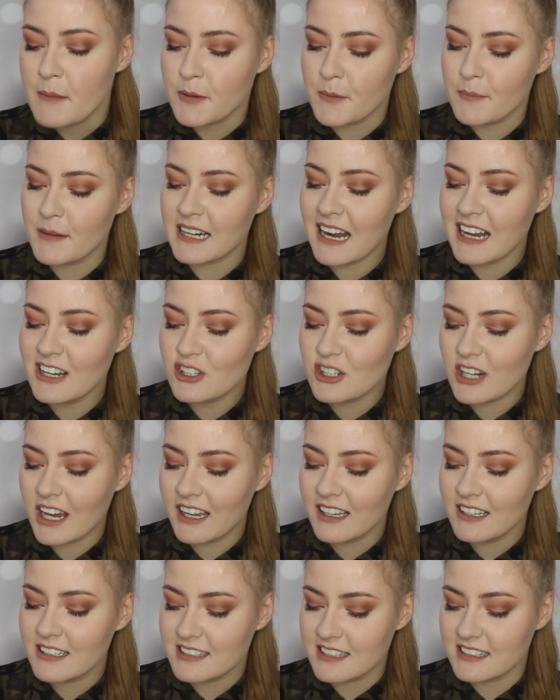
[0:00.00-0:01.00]
Pomarańcza,
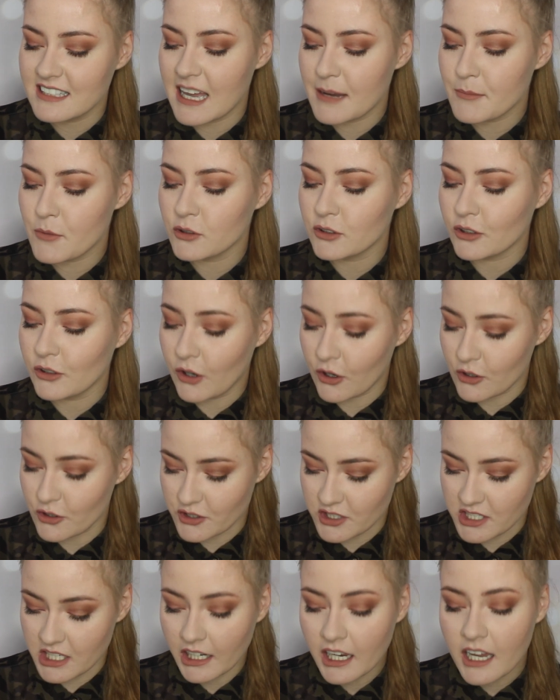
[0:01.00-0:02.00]
cynamon,
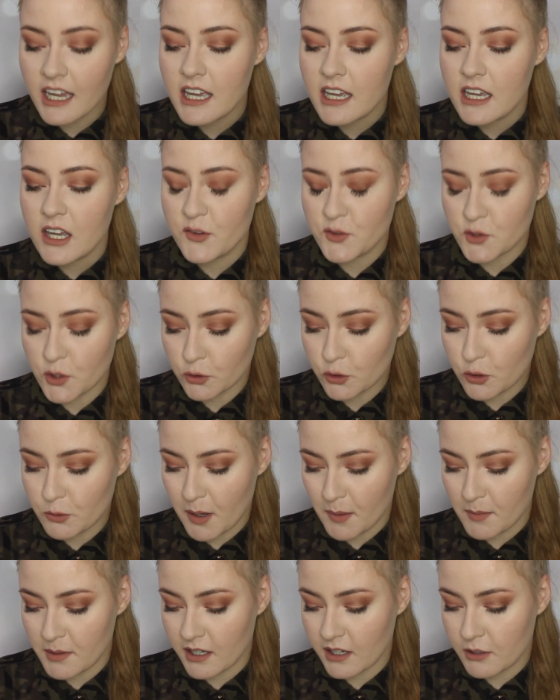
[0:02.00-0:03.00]
goździk. W
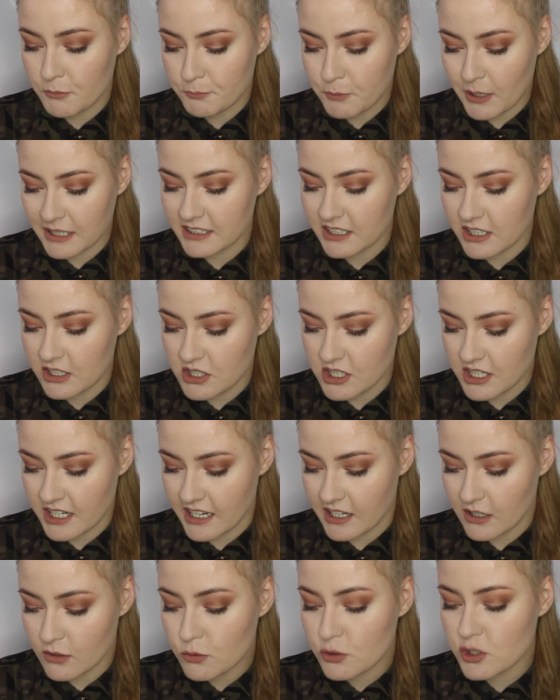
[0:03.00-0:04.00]
środku mamy płatki
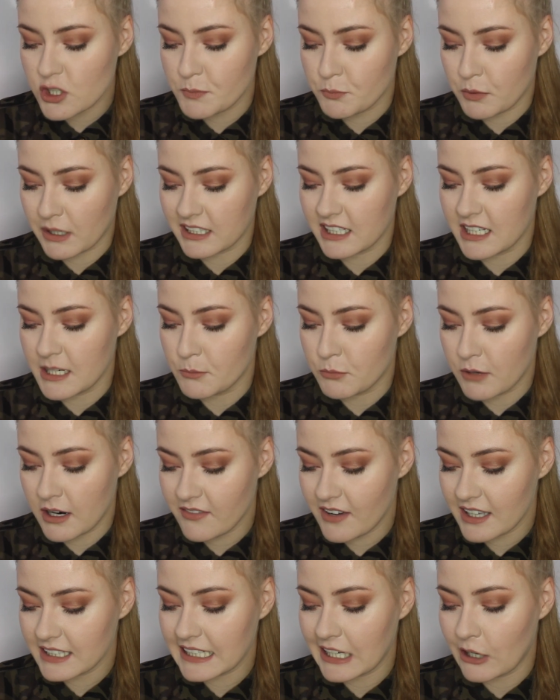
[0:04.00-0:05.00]
dzikiej róży, płatki
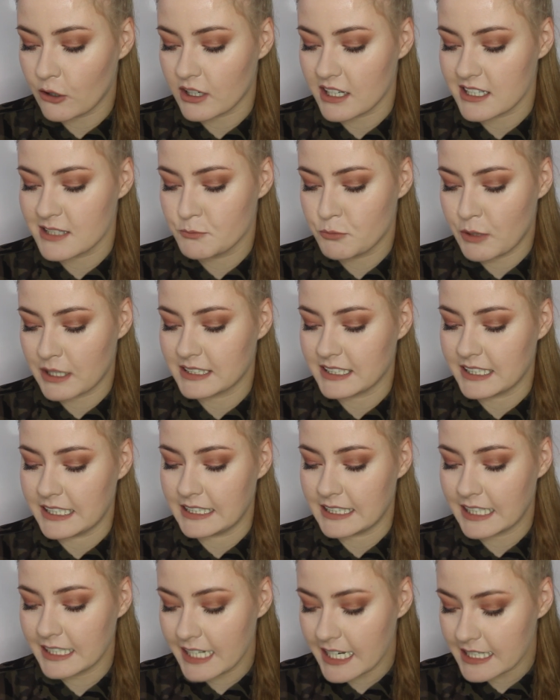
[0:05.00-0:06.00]
bławatka oraz
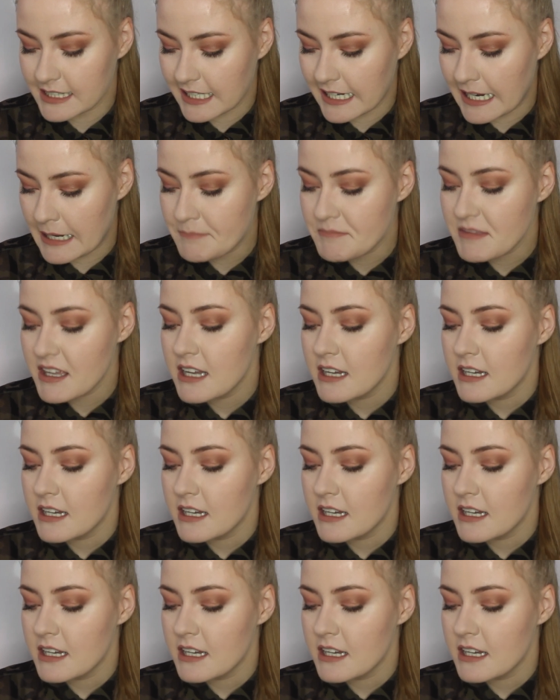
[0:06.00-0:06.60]
płatki nagietka.